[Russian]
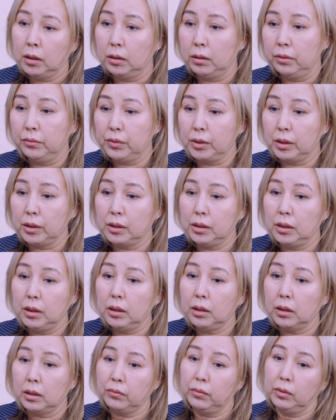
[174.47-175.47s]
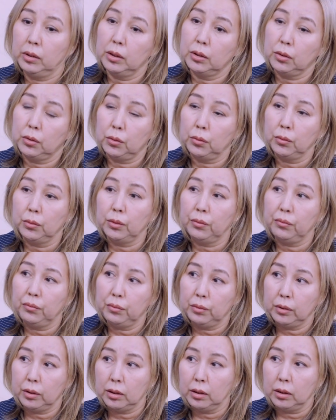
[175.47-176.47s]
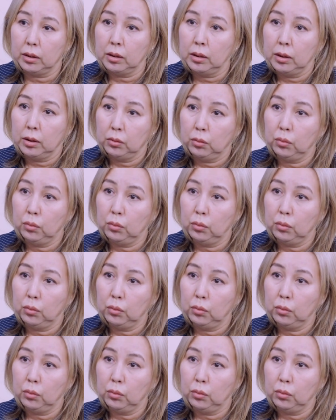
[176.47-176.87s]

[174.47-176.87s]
э, всех сделок в электронном виде.